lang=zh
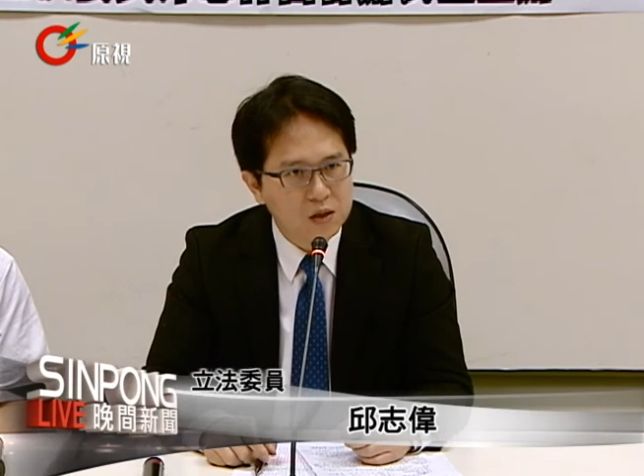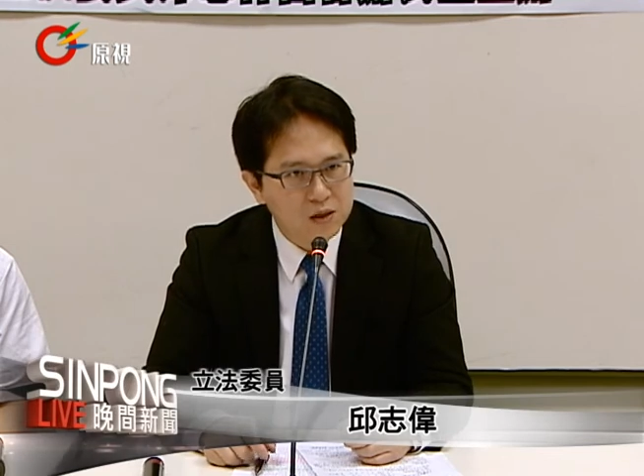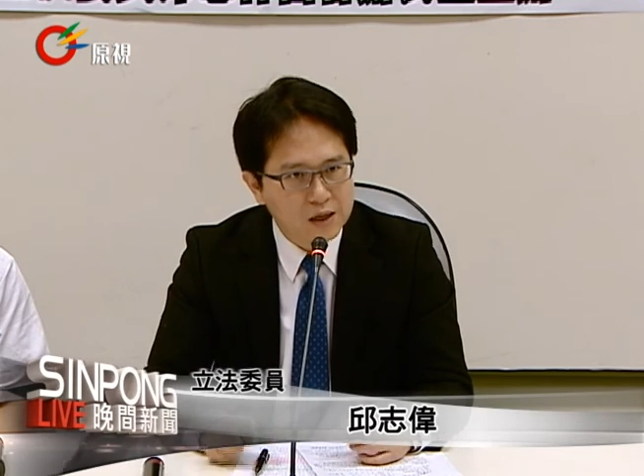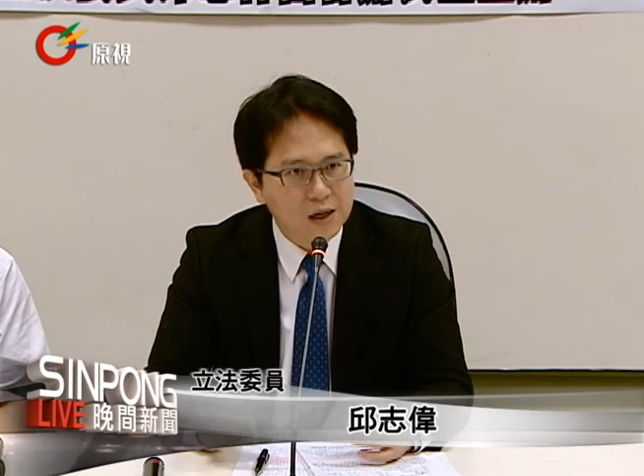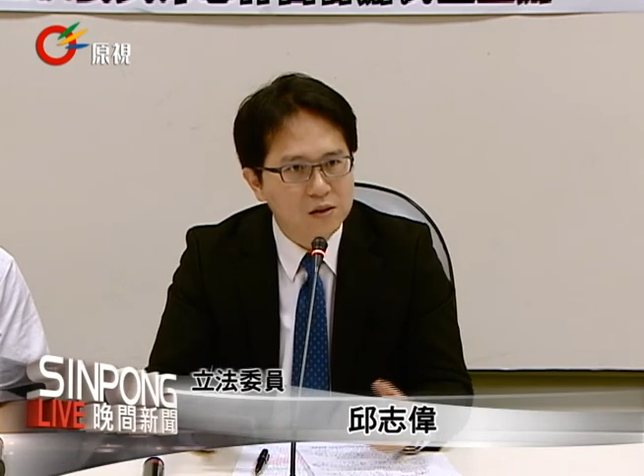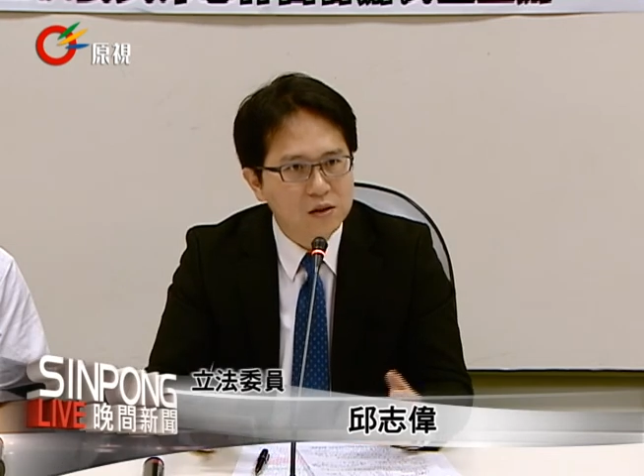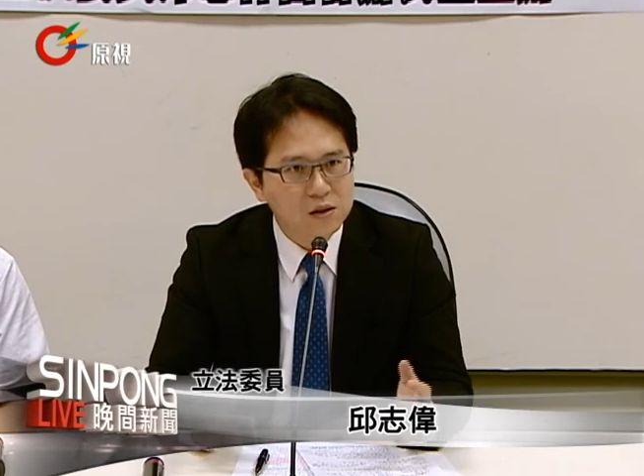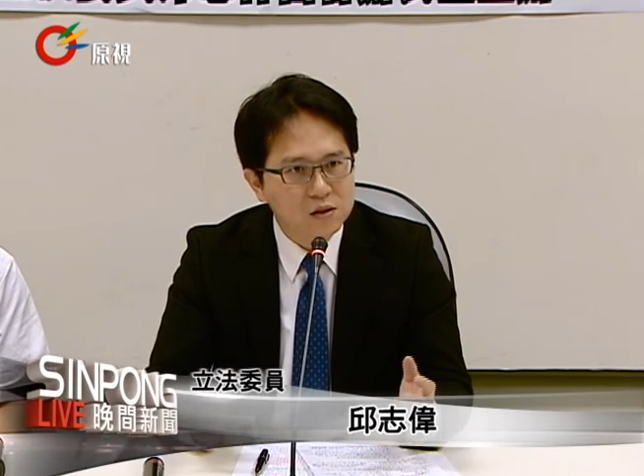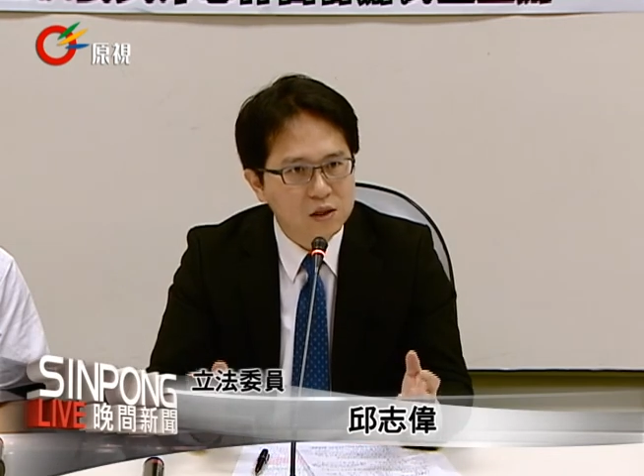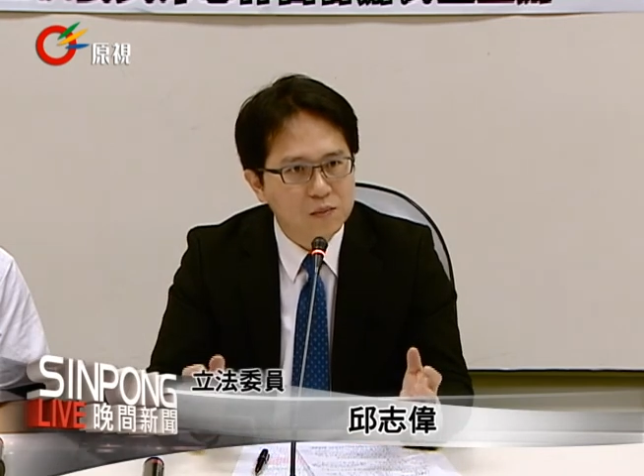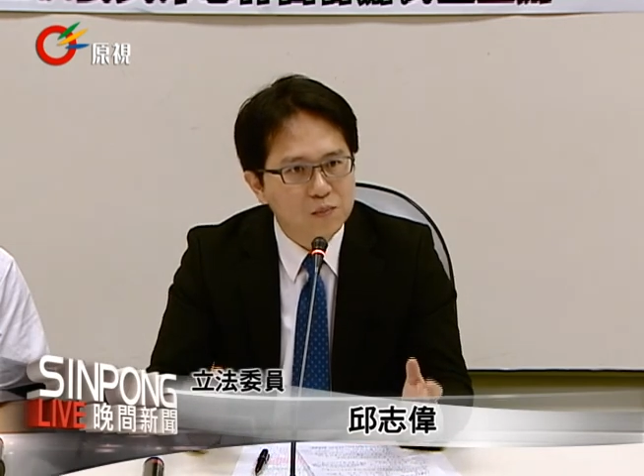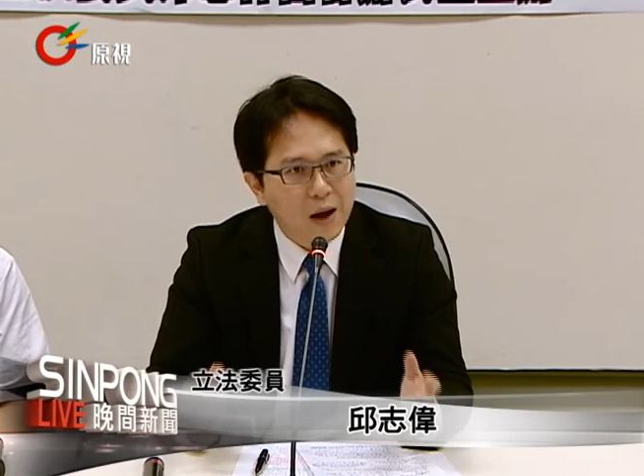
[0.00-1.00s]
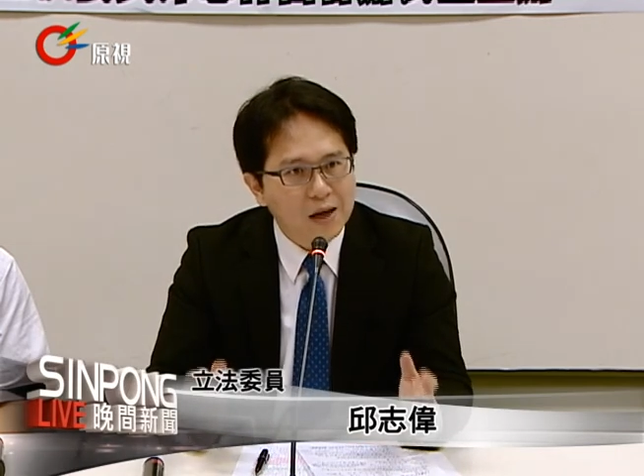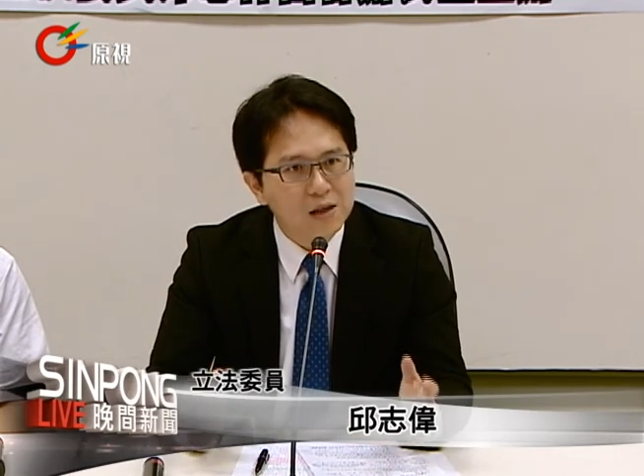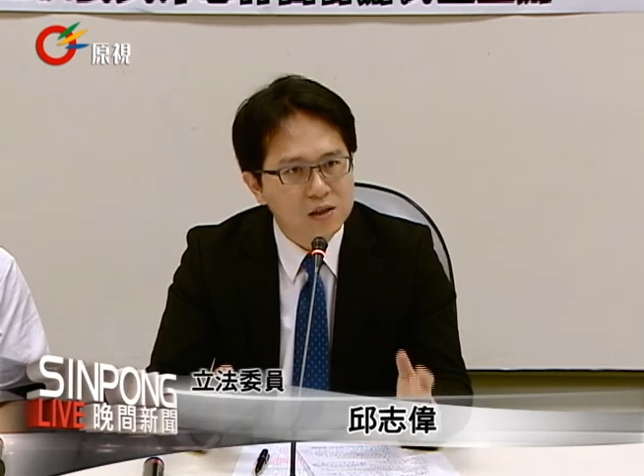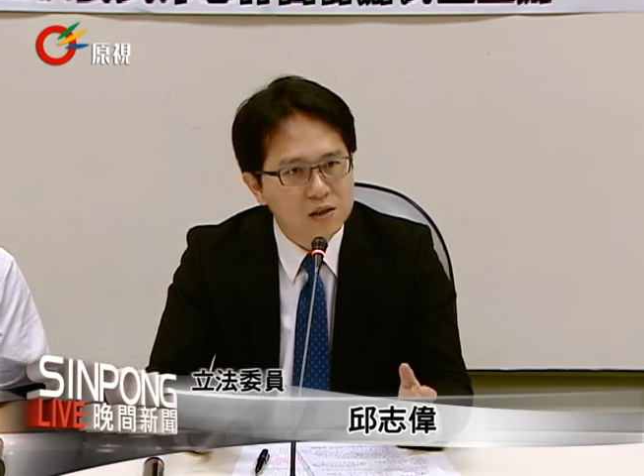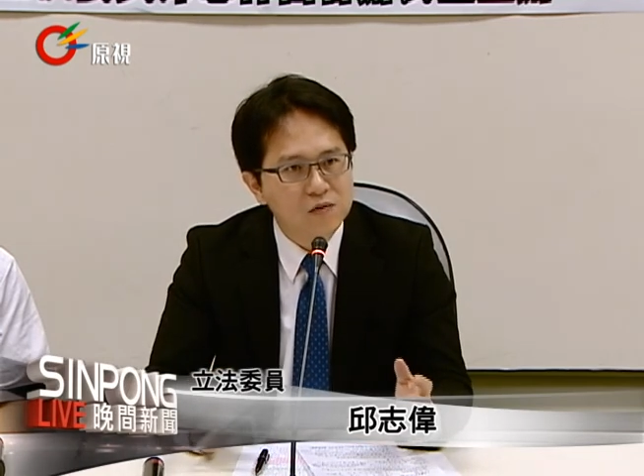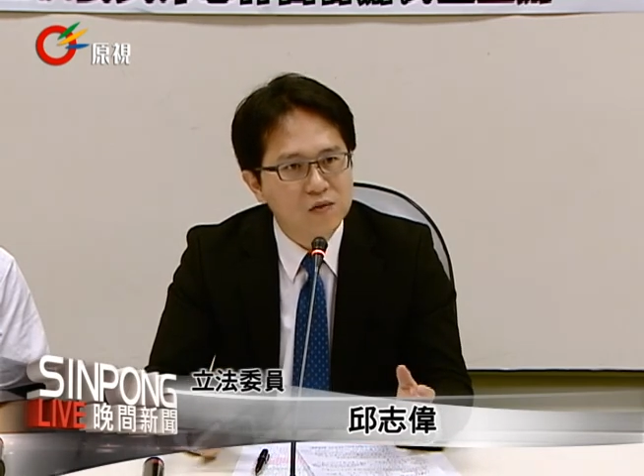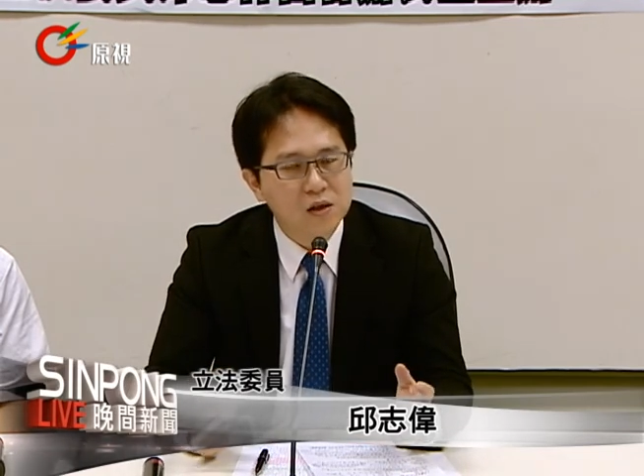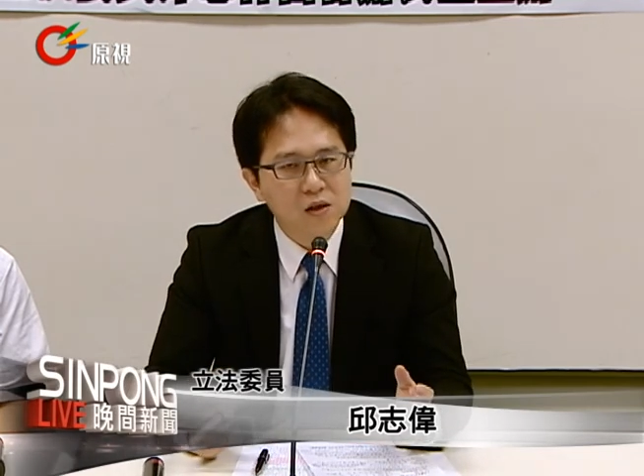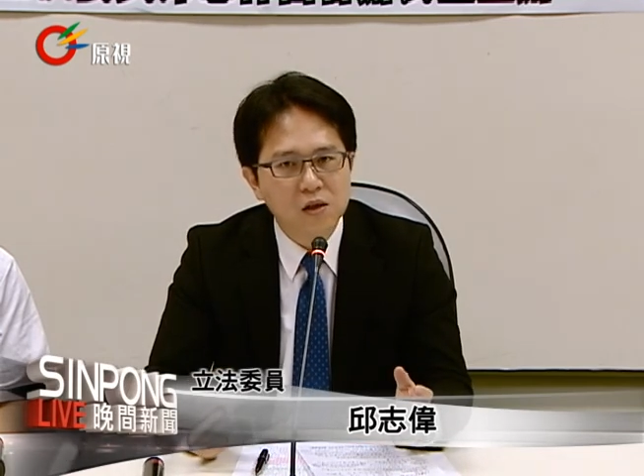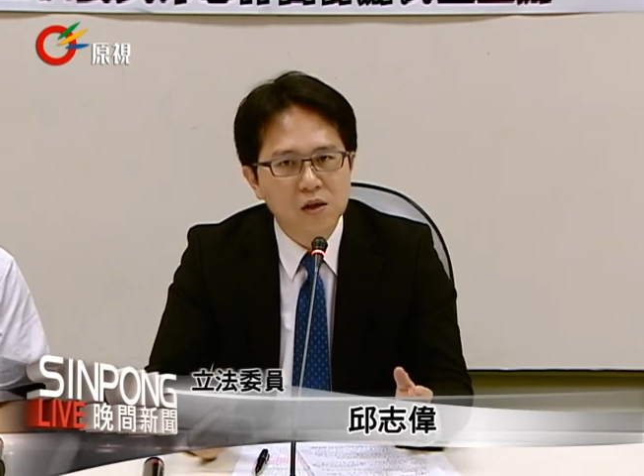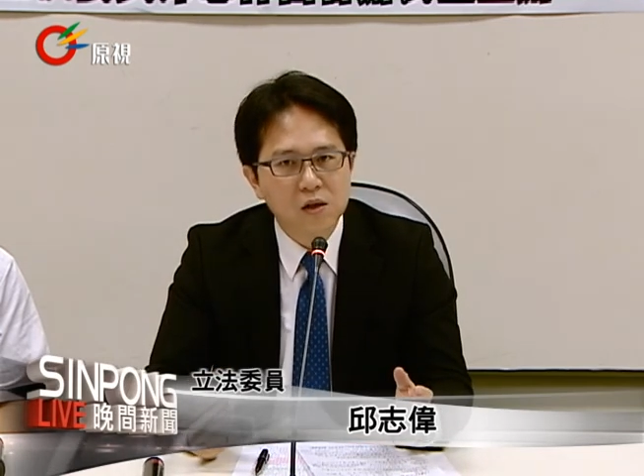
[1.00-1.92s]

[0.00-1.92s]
当然，这个八亿的经费，